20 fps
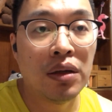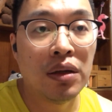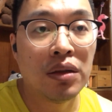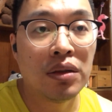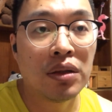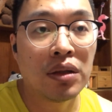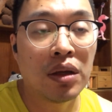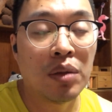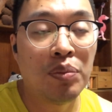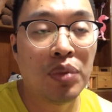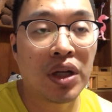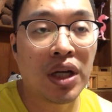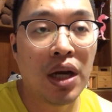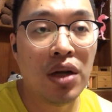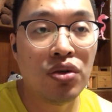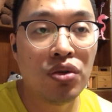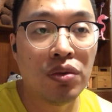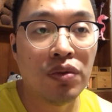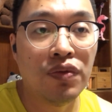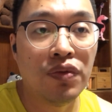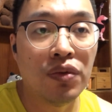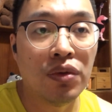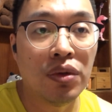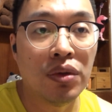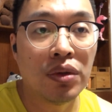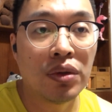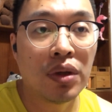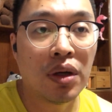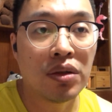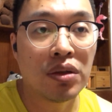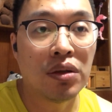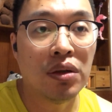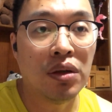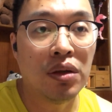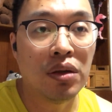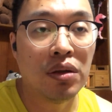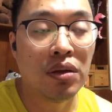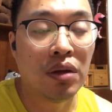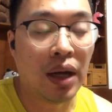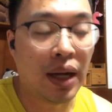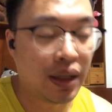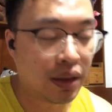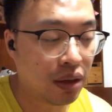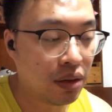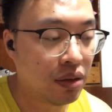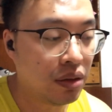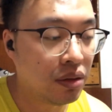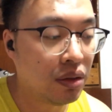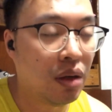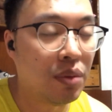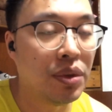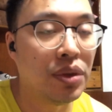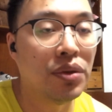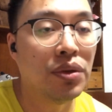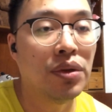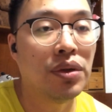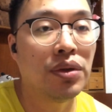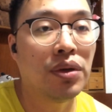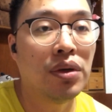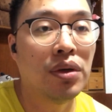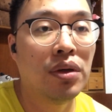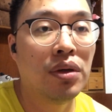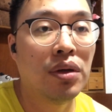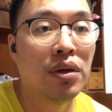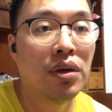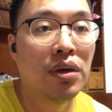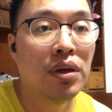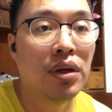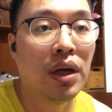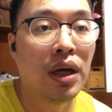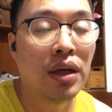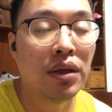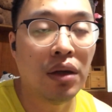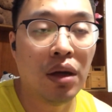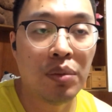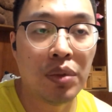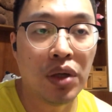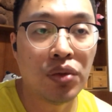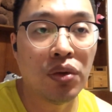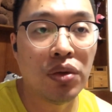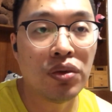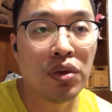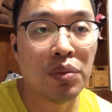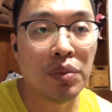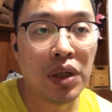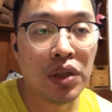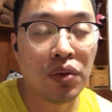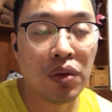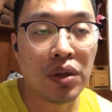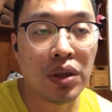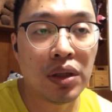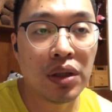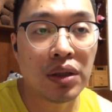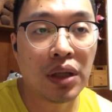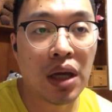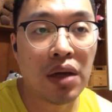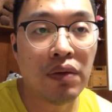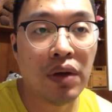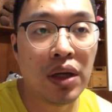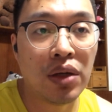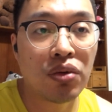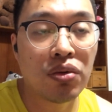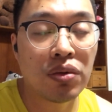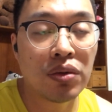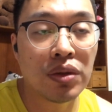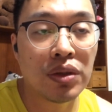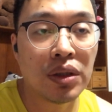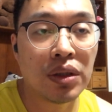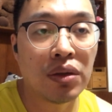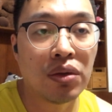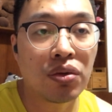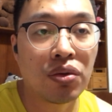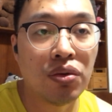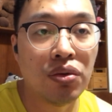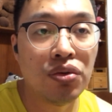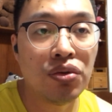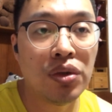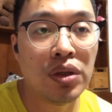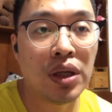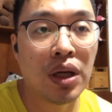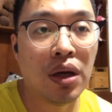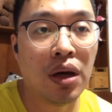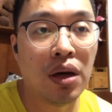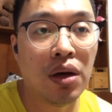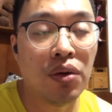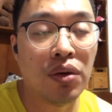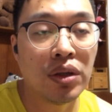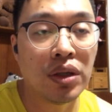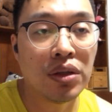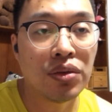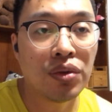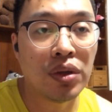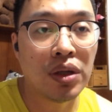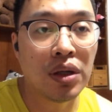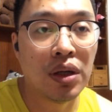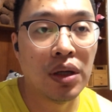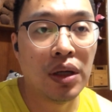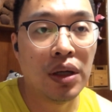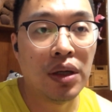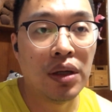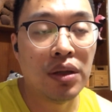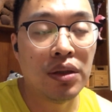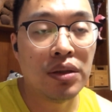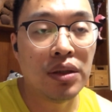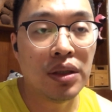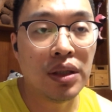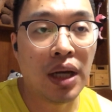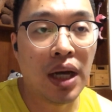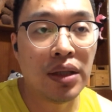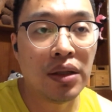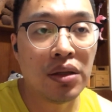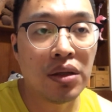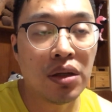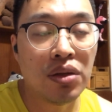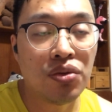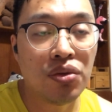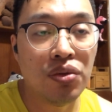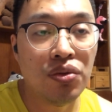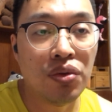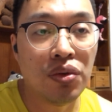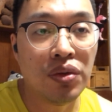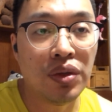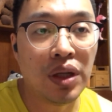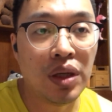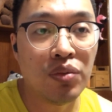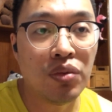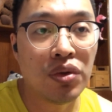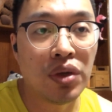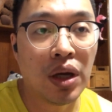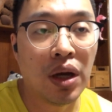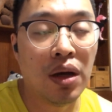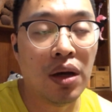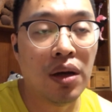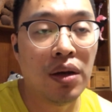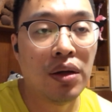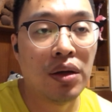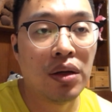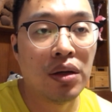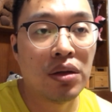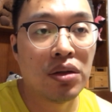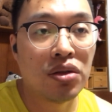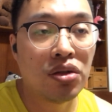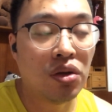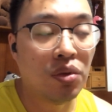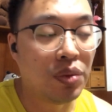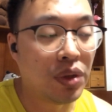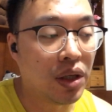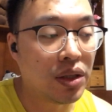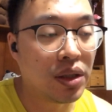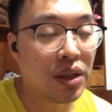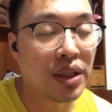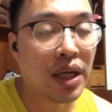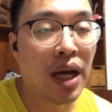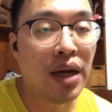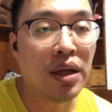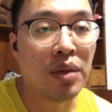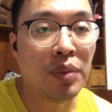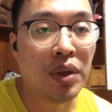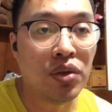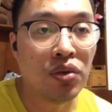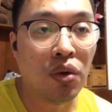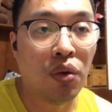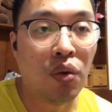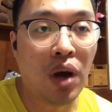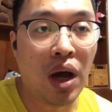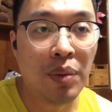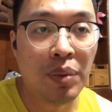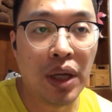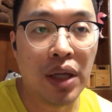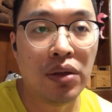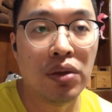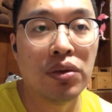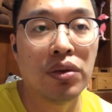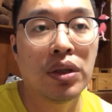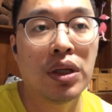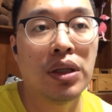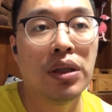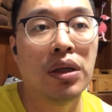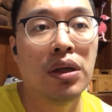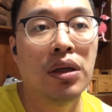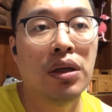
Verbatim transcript: 这个不堪重负，到时候哎，要不了多久，啊，要不了多久，没准这个台湾这个空军也好，或者说其他的这个军种内部也好，受不了这个压力，没准哗变都有可能，